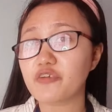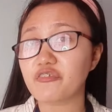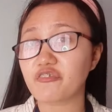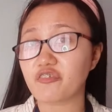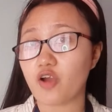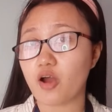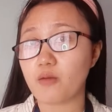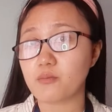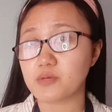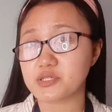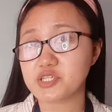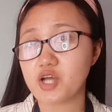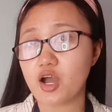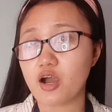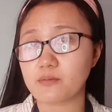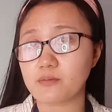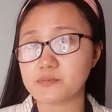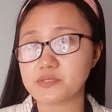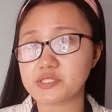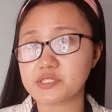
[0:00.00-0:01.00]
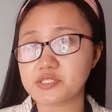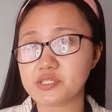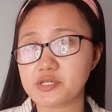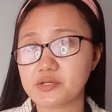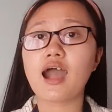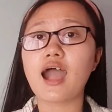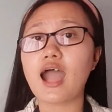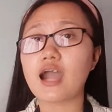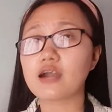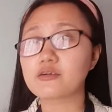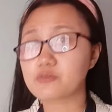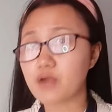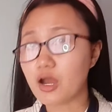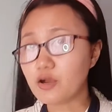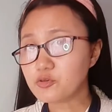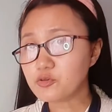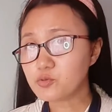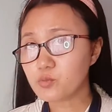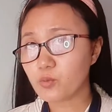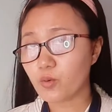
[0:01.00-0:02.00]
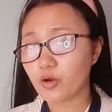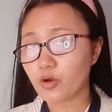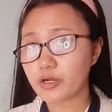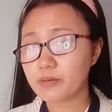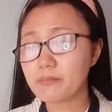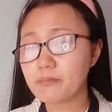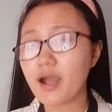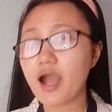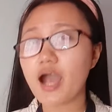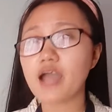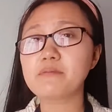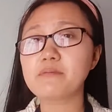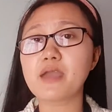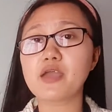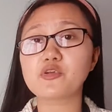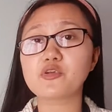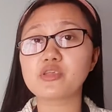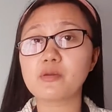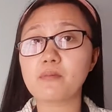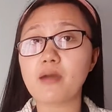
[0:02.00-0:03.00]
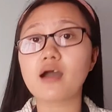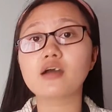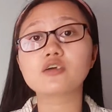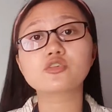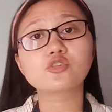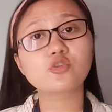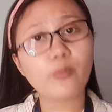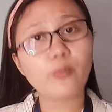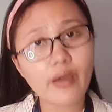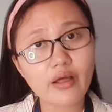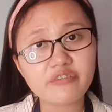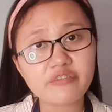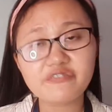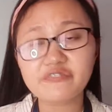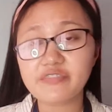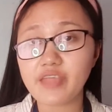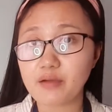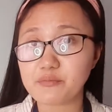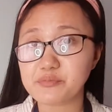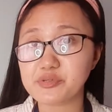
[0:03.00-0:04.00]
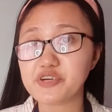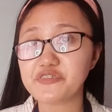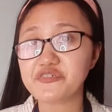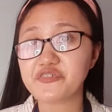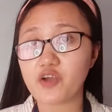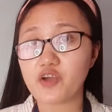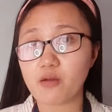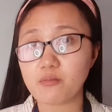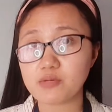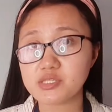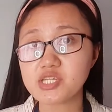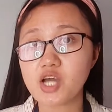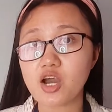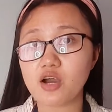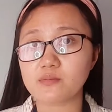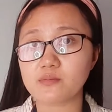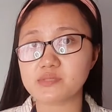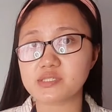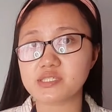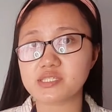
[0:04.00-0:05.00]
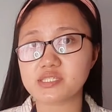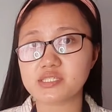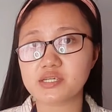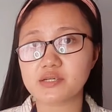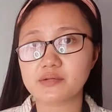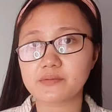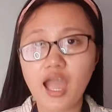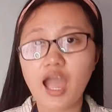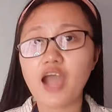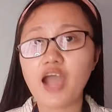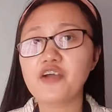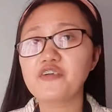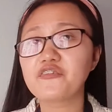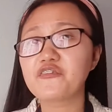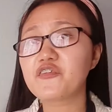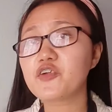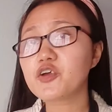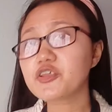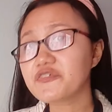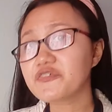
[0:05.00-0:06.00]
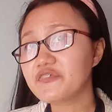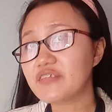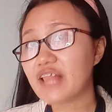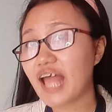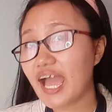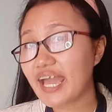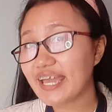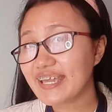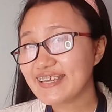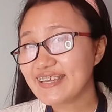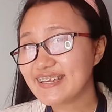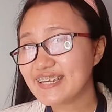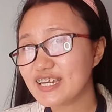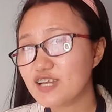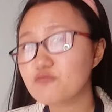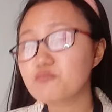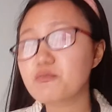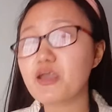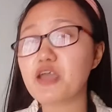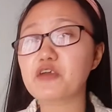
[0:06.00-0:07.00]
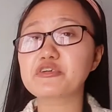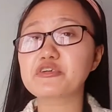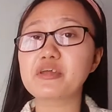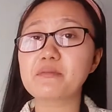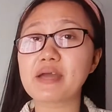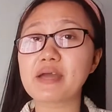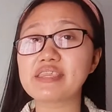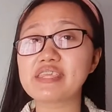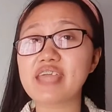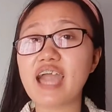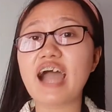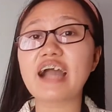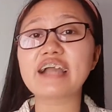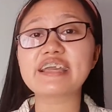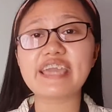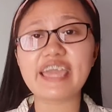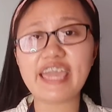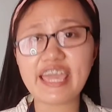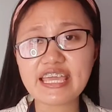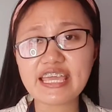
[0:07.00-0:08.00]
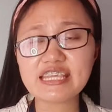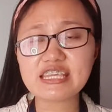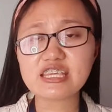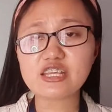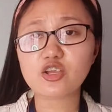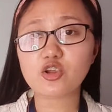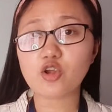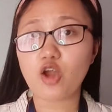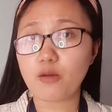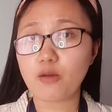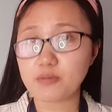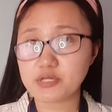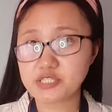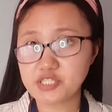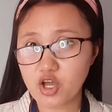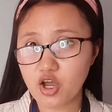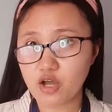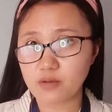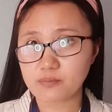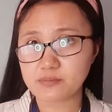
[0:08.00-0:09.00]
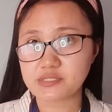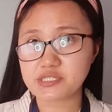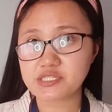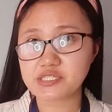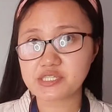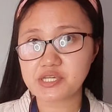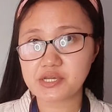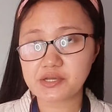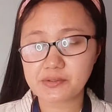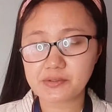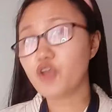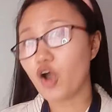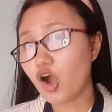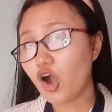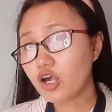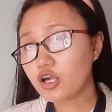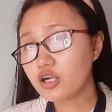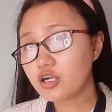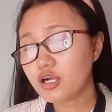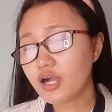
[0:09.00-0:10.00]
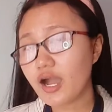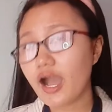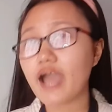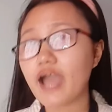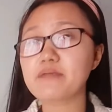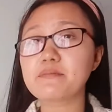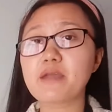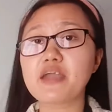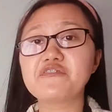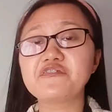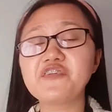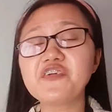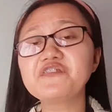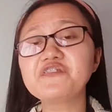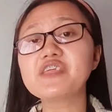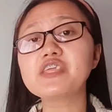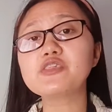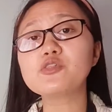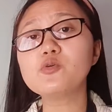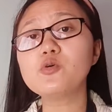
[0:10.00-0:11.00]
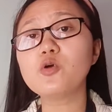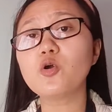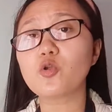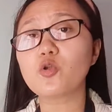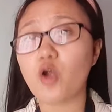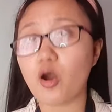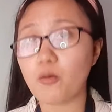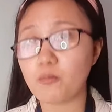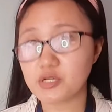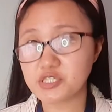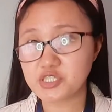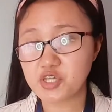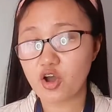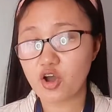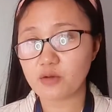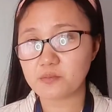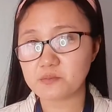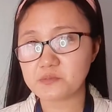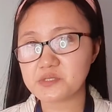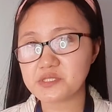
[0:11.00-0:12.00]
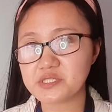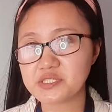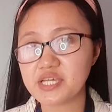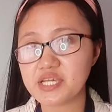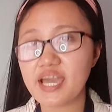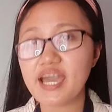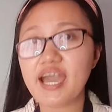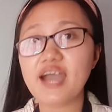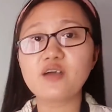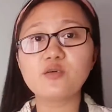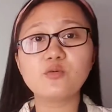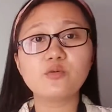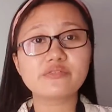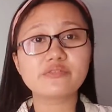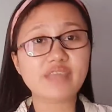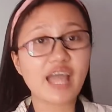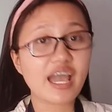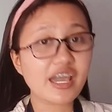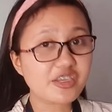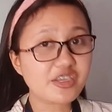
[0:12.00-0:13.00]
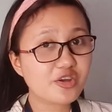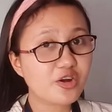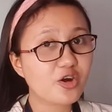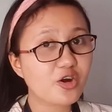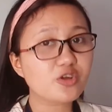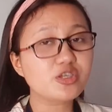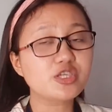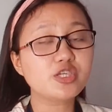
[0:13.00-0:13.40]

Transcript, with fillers: of chromosomes. Ang roundworm ay meron namang 12 number of chromosomes. Fruit fly, meron naman niyang 8 chromosomes. Dog ay may 52 chromosomes. Tayo,